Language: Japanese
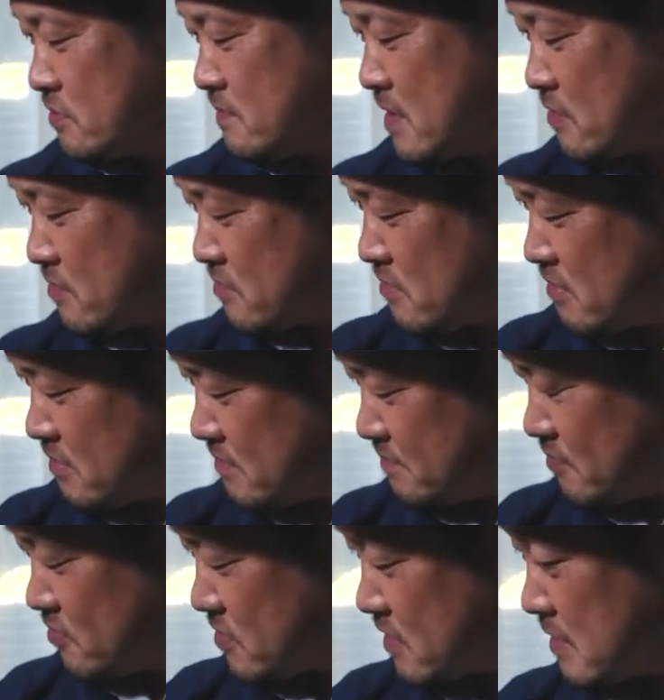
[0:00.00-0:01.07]
まあ、この
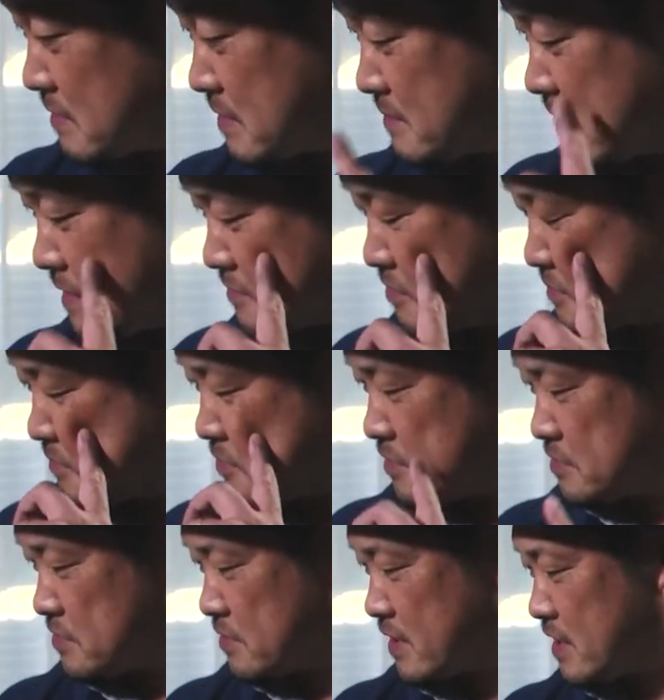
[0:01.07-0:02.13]
ポスターでもあると思うん
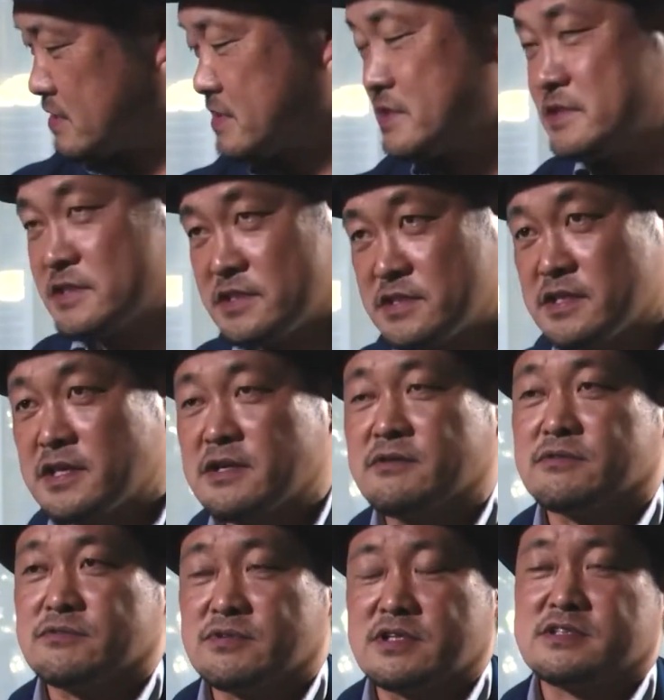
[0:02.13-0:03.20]
ですが、河川敷で結
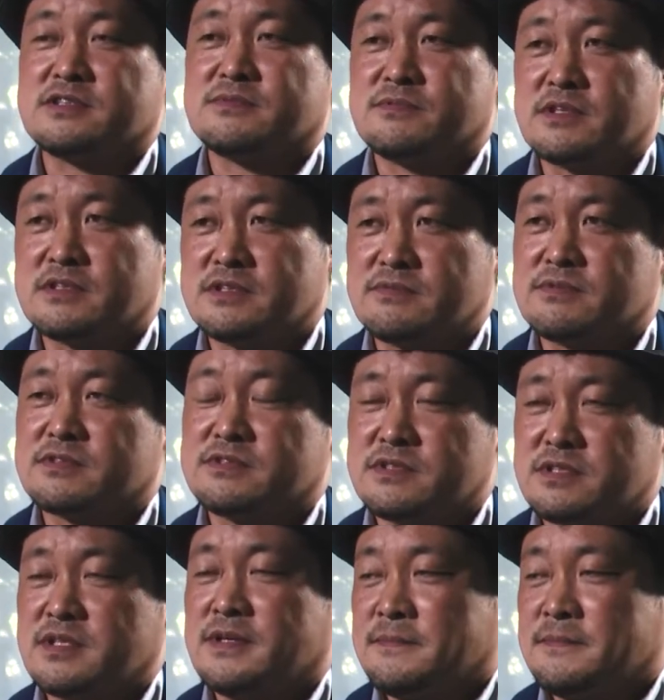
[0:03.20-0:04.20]
構撮らせてもらってまして、